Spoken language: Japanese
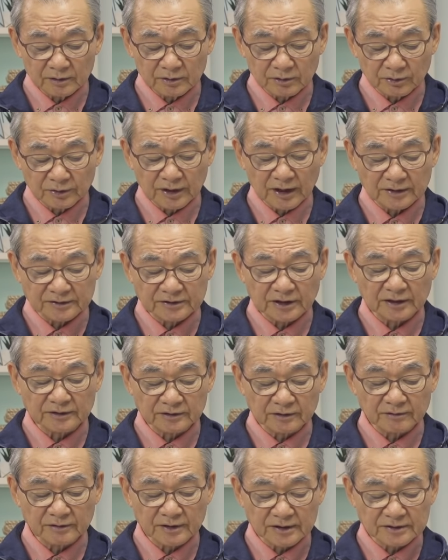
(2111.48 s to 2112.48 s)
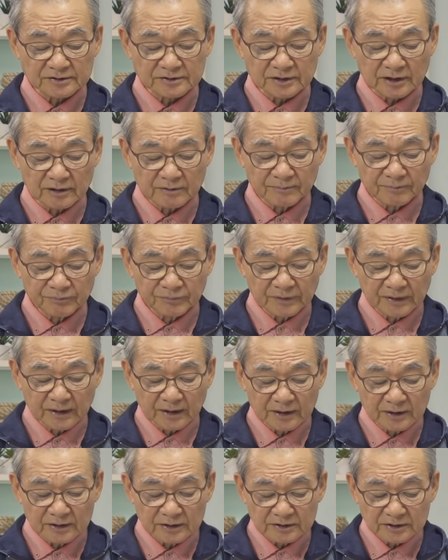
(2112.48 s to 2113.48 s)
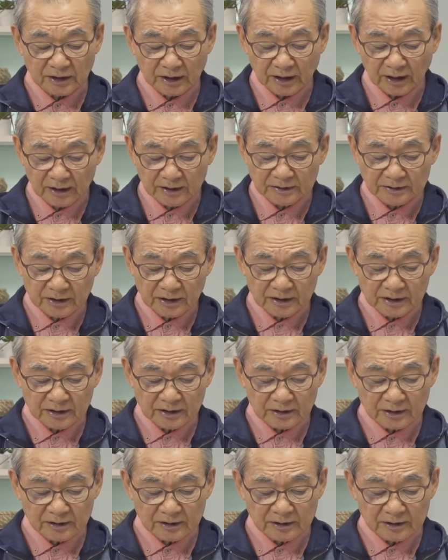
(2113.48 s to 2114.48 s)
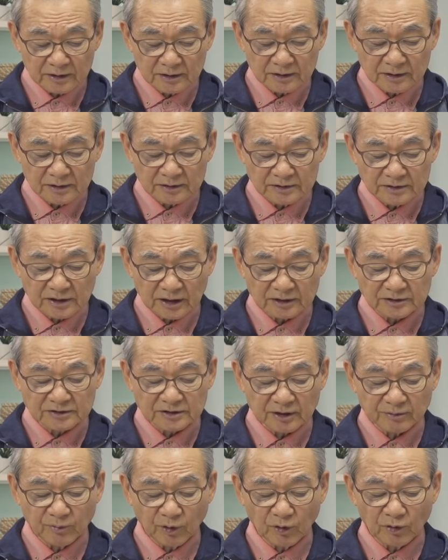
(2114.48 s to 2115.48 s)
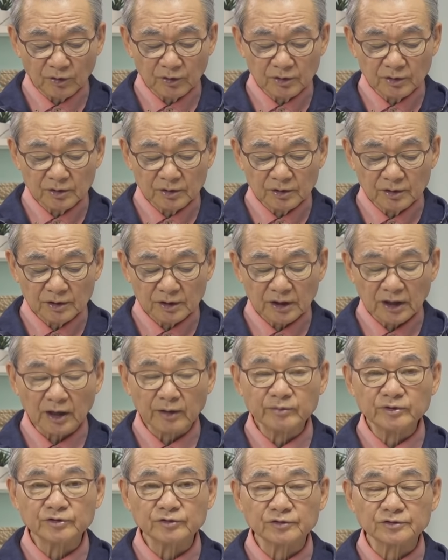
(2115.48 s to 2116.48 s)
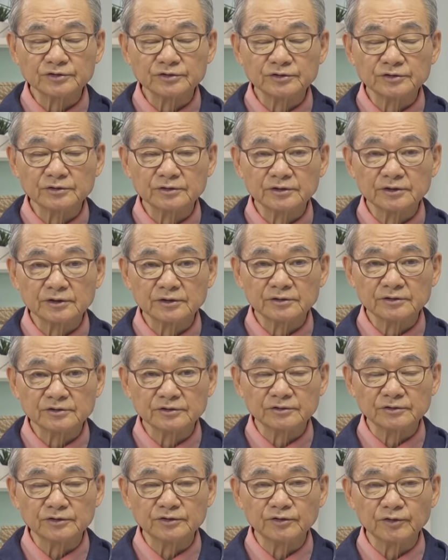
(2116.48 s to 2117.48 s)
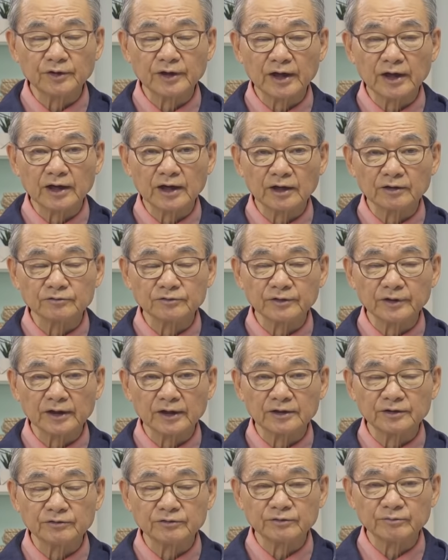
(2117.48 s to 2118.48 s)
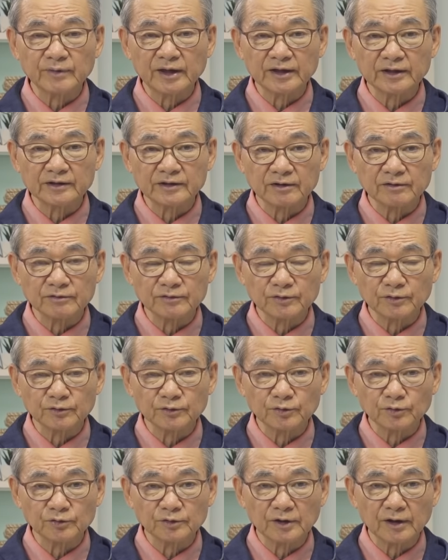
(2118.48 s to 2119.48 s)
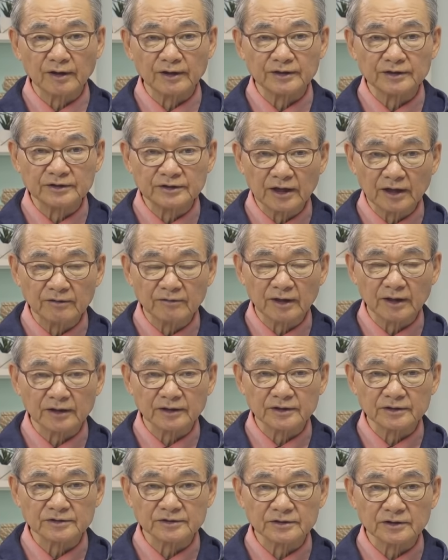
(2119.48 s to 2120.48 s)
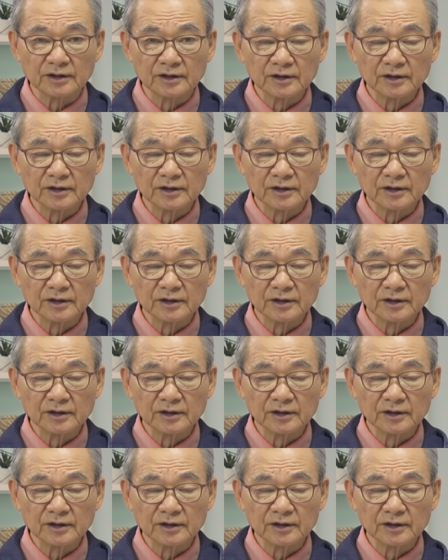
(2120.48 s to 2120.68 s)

取り扱ってくださった。社会的弱者も神の救いの計画の中に含まれているというとルカは言いたいわけです。